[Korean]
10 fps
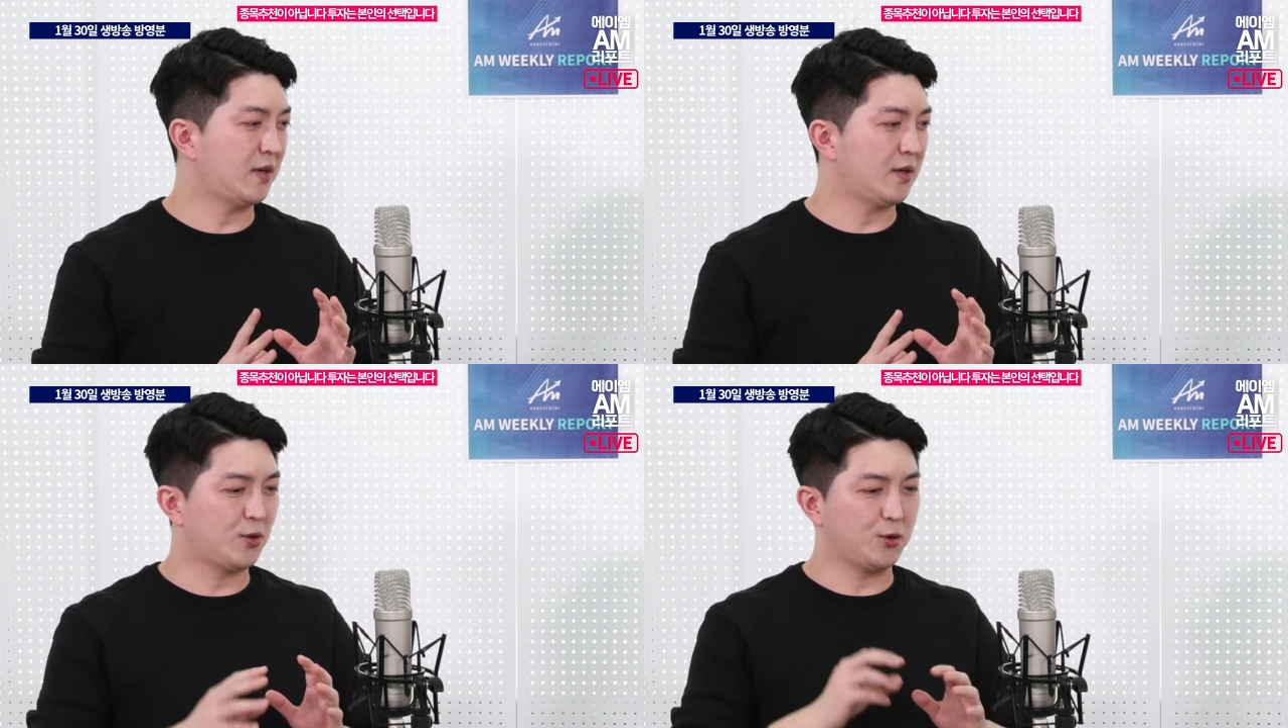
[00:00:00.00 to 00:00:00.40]

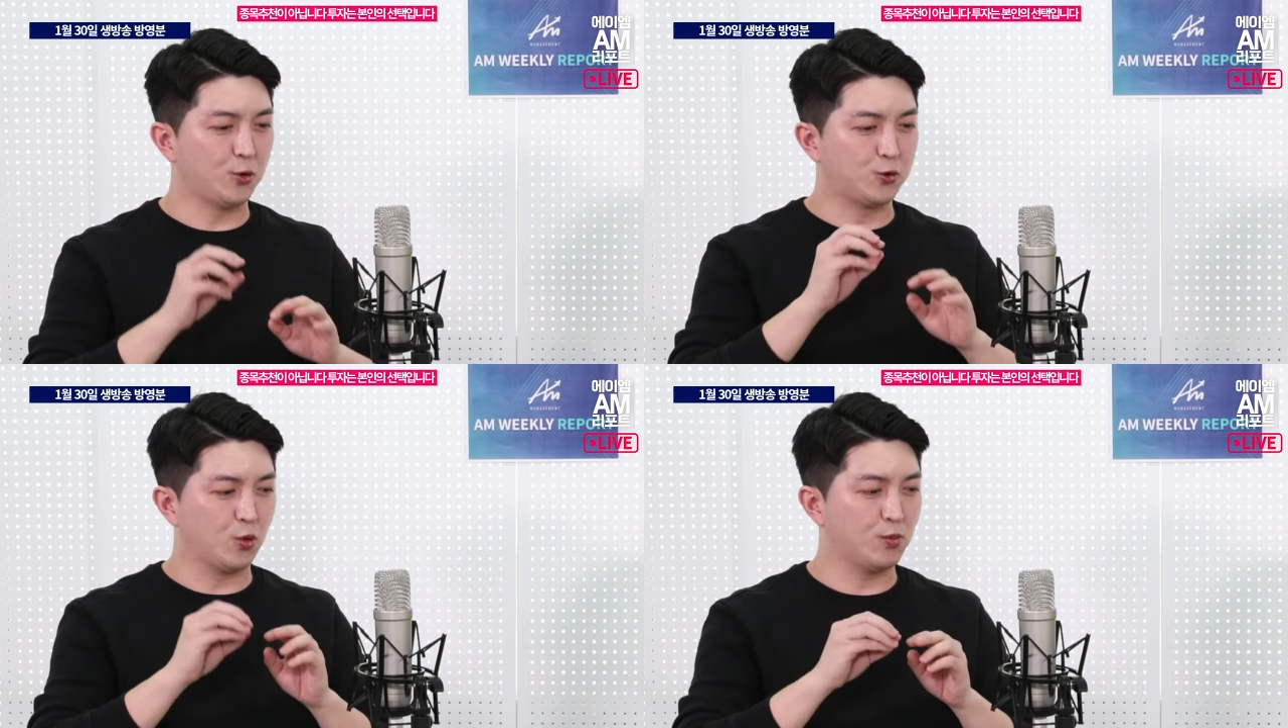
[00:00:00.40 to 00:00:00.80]
따라서
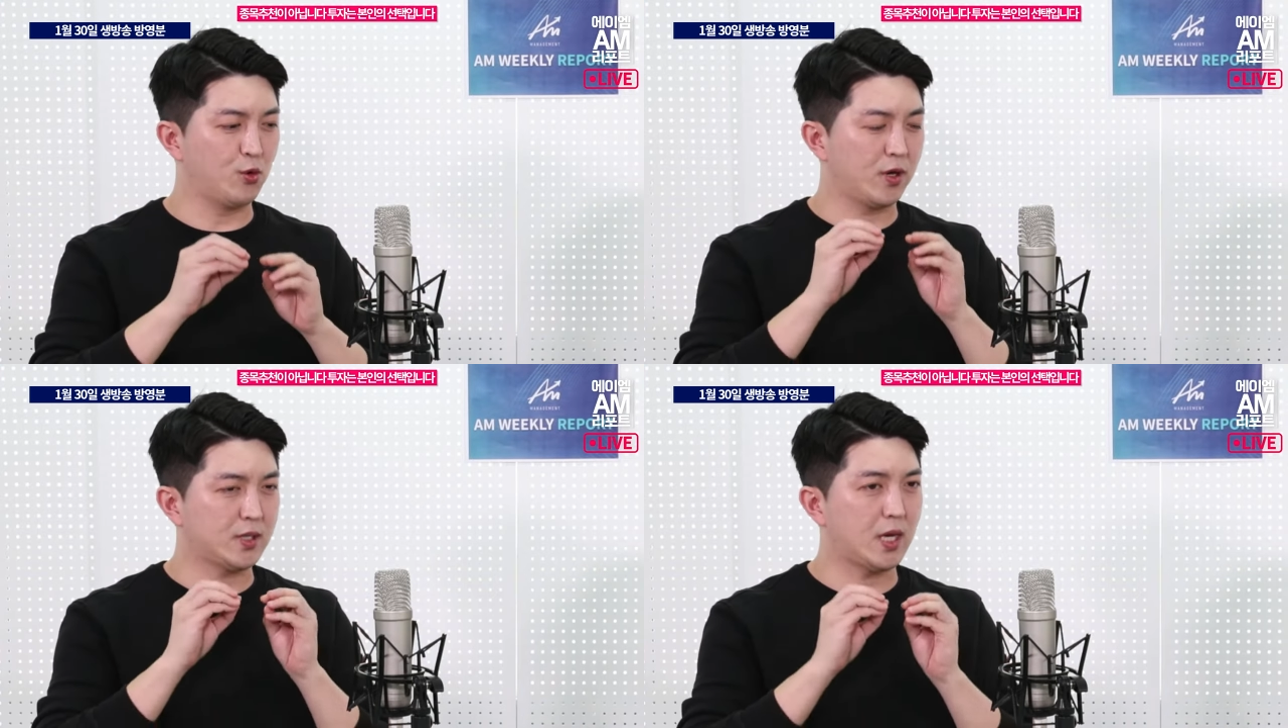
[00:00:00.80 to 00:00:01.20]
요
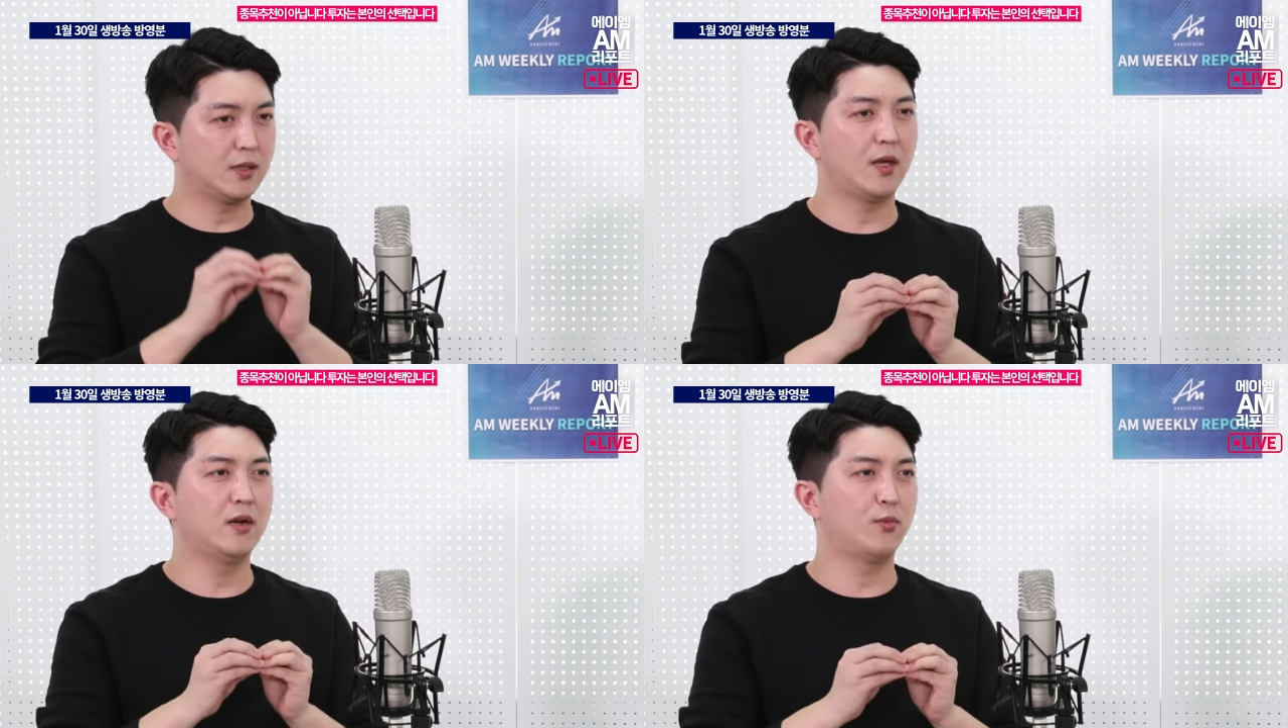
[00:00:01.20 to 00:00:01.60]
종목의 네.
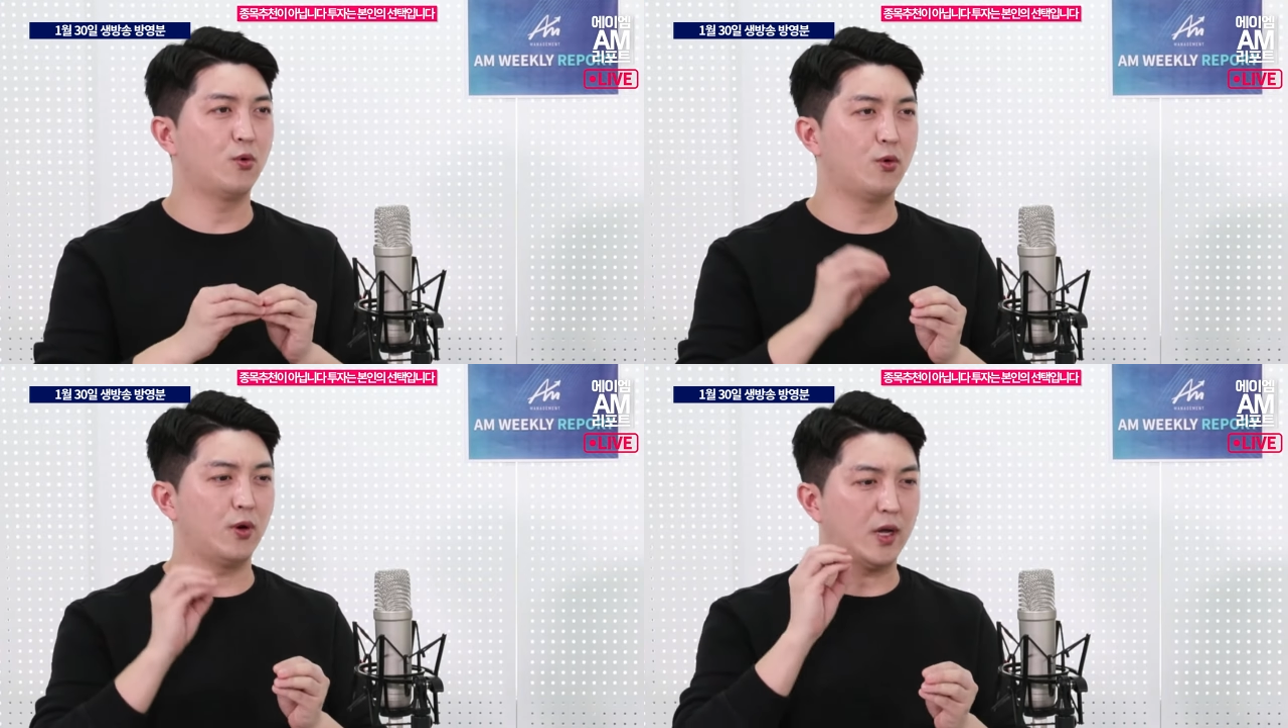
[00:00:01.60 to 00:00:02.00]
상태를
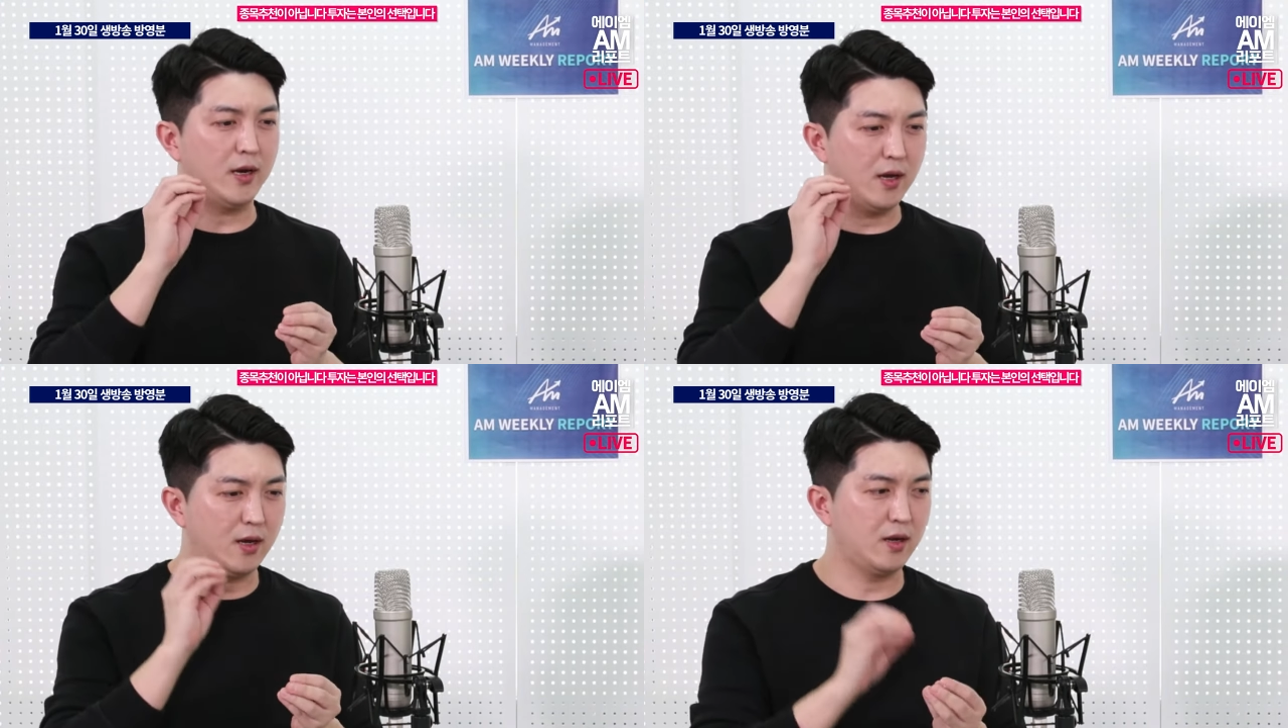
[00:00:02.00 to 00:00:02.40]
보고
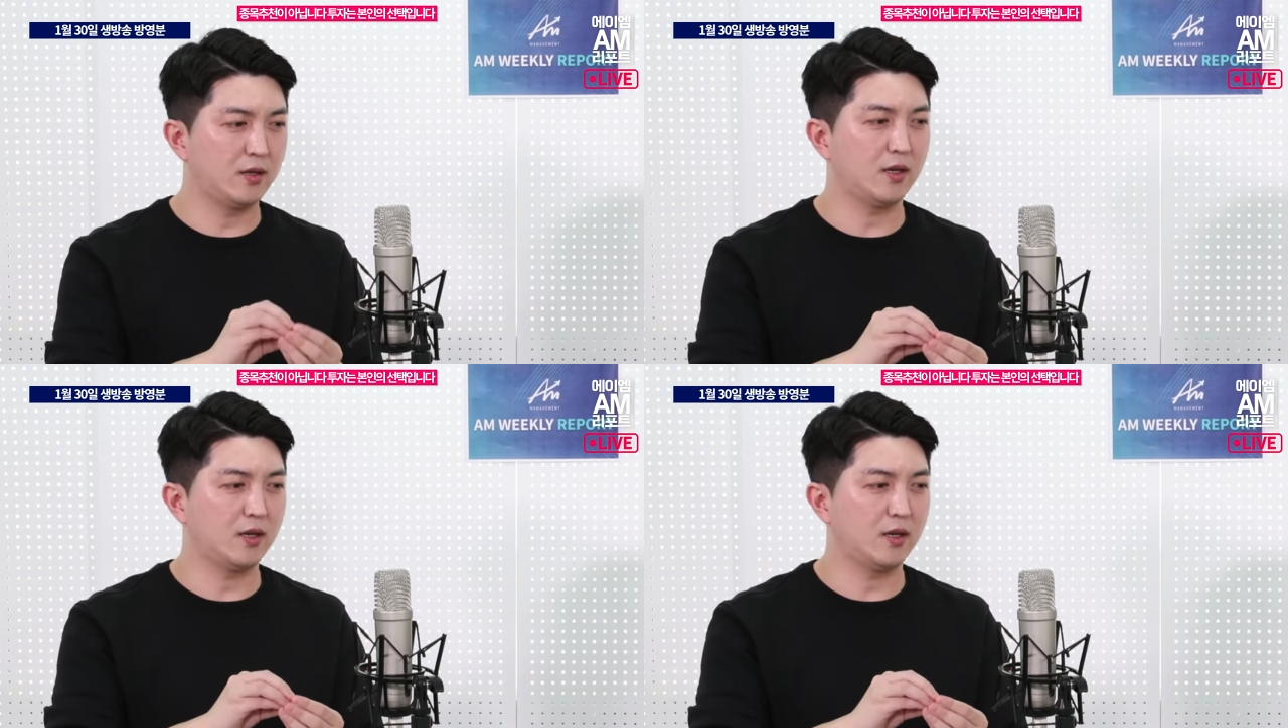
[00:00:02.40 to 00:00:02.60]
하나하나